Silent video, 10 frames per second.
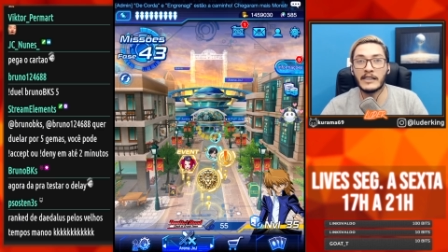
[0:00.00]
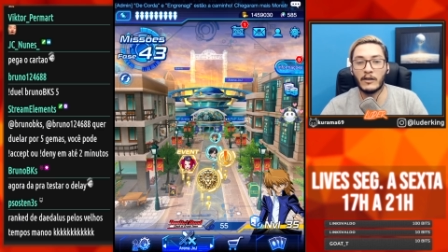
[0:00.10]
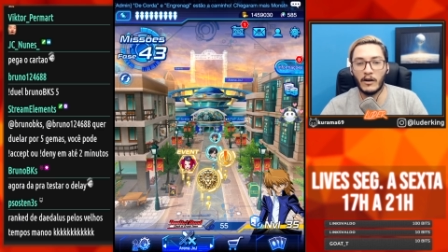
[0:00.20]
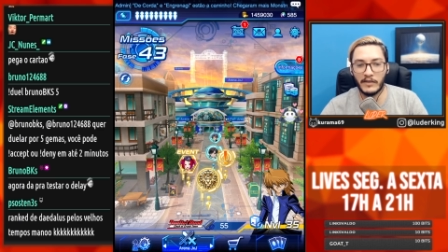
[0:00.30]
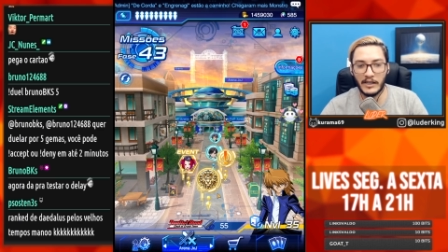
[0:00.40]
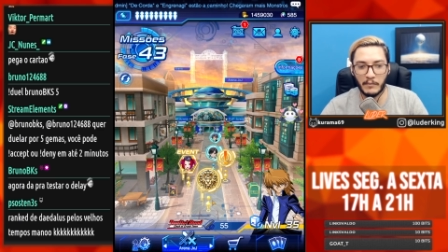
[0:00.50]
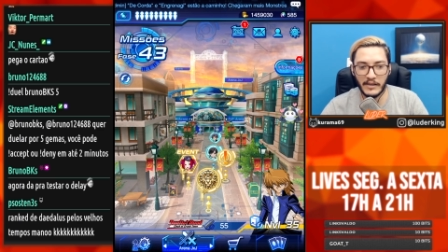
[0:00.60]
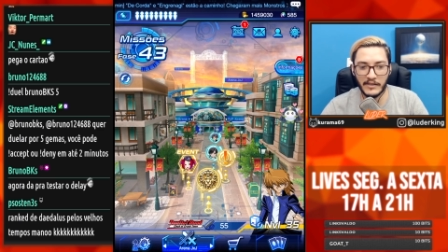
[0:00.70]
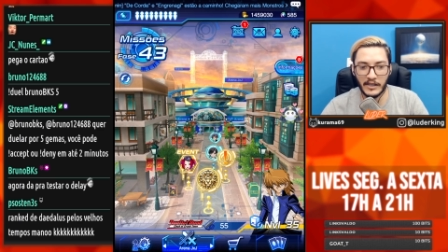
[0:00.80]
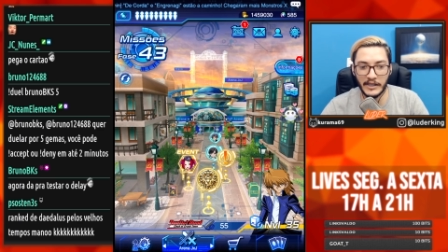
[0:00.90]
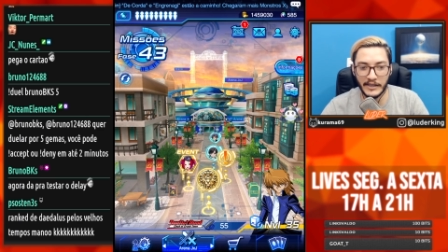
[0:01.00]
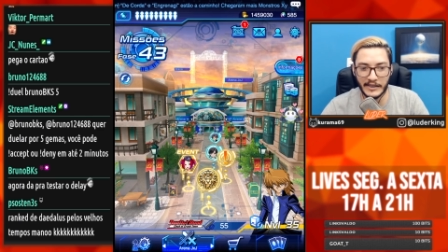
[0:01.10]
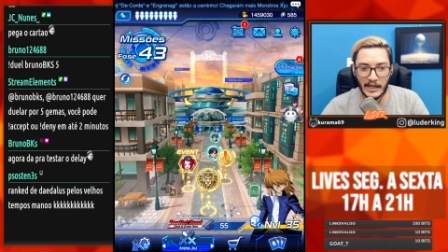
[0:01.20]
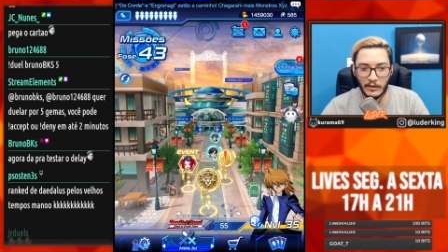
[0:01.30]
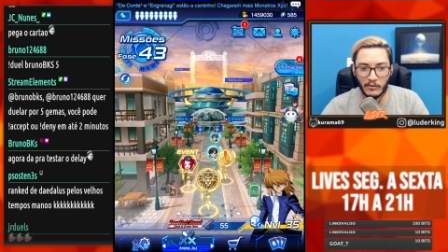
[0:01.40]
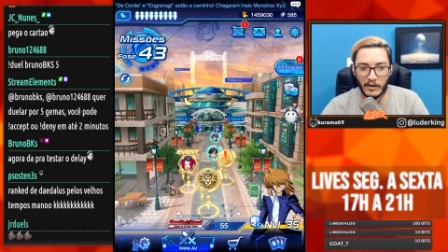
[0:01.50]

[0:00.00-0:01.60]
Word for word: Caixa nova aí, rapaziada. Eita, no